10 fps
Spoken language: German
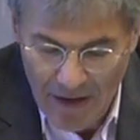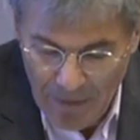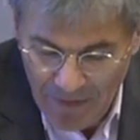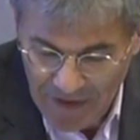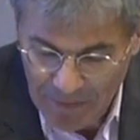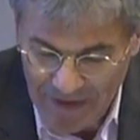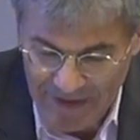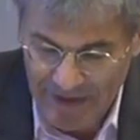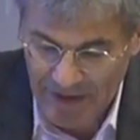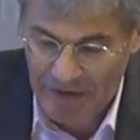Aber was
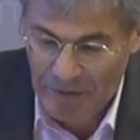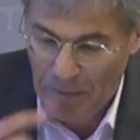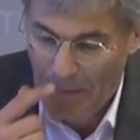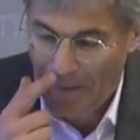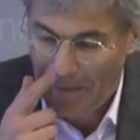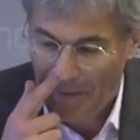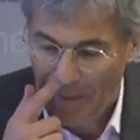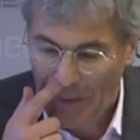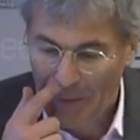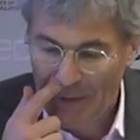passiert,
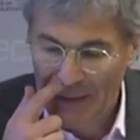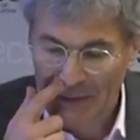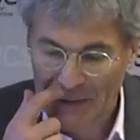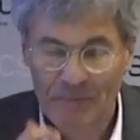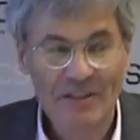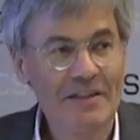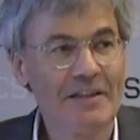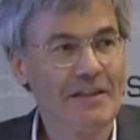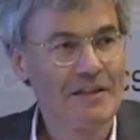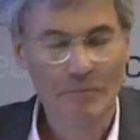wenn
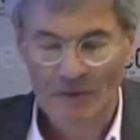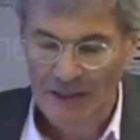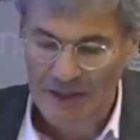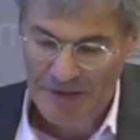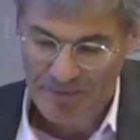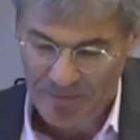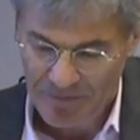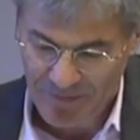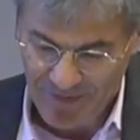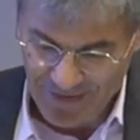Species Meet,
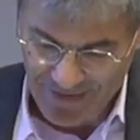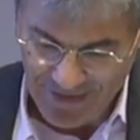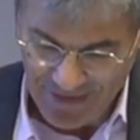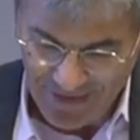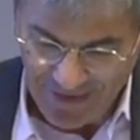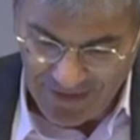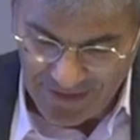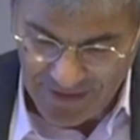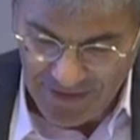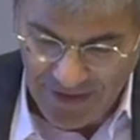
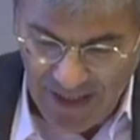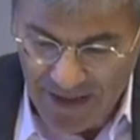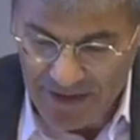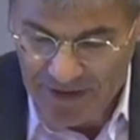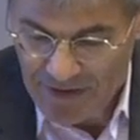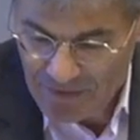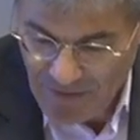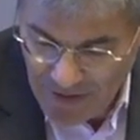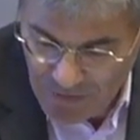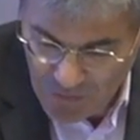die Reiche
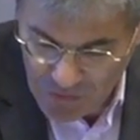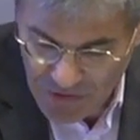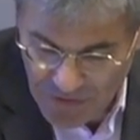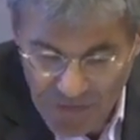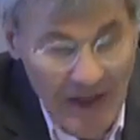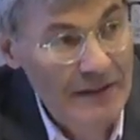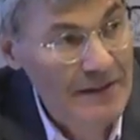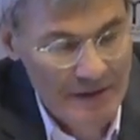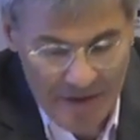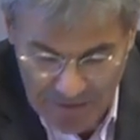weit von uns entfernt
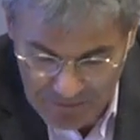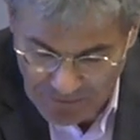sind?